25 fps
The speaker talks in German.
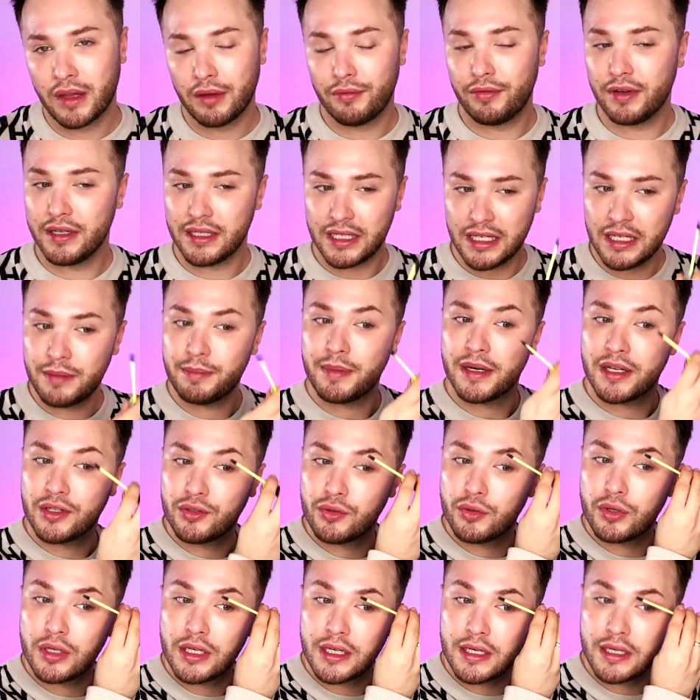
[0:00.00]
Finde ich
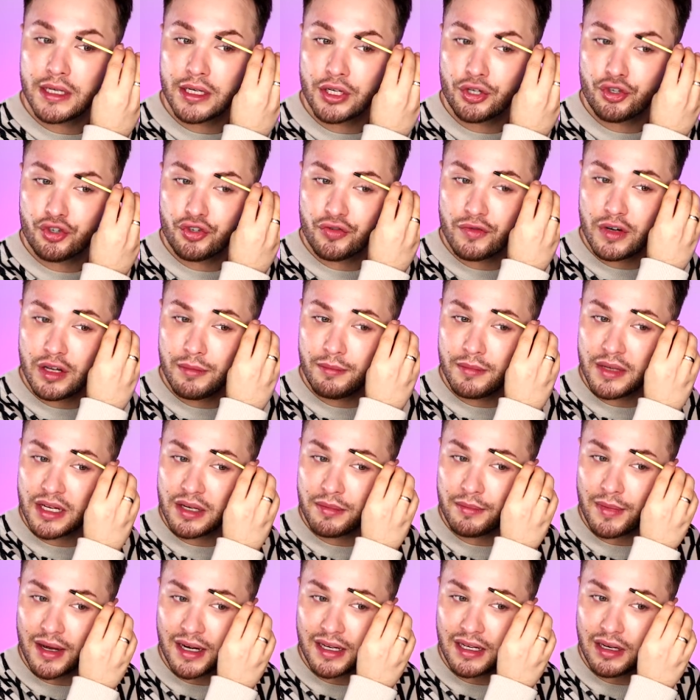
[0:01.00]
persönlich nicht schlimm,
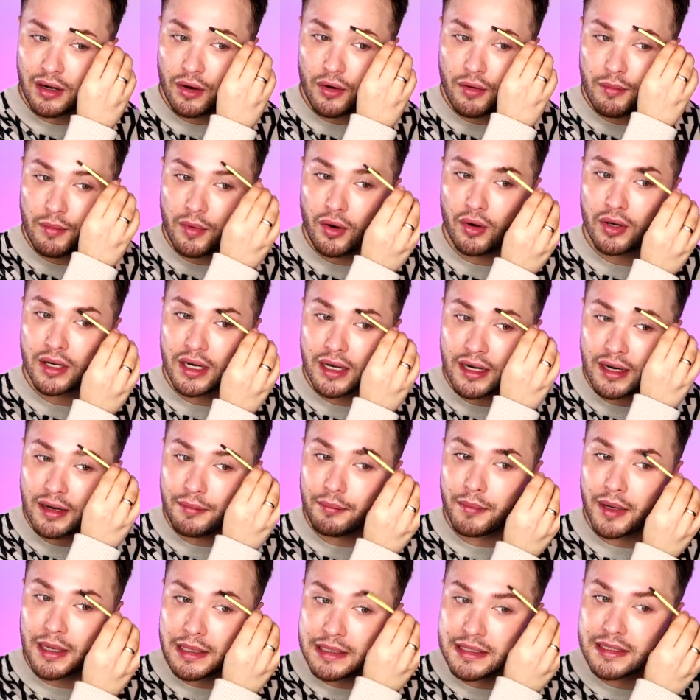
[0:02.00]
ich mache die Augenbrauen ja
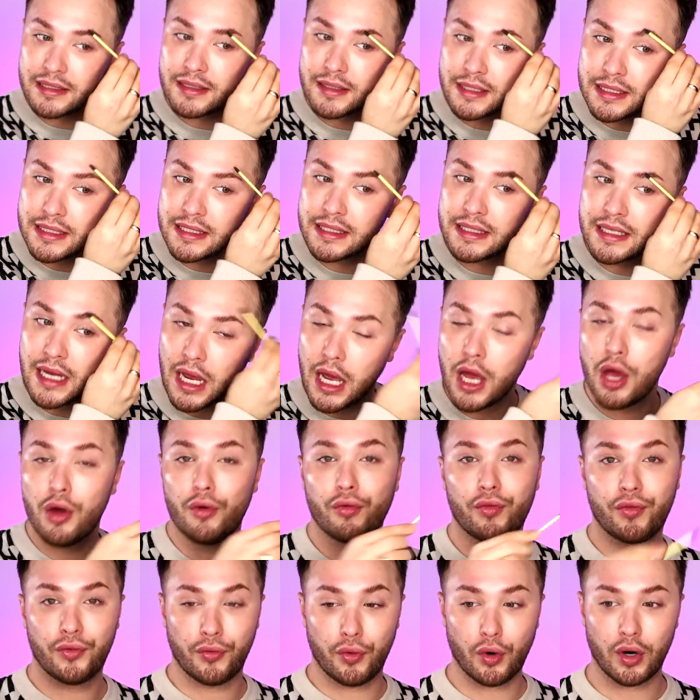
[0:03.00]
dann meistens
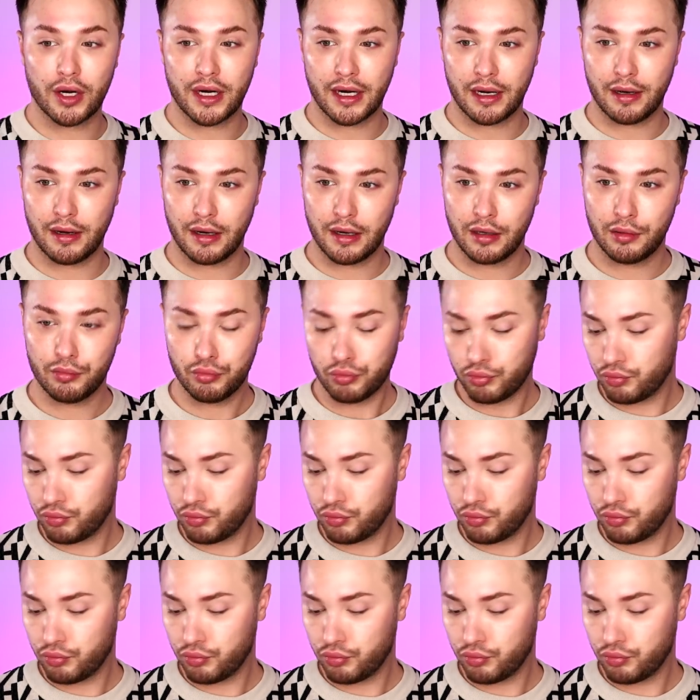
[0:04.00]
vor der,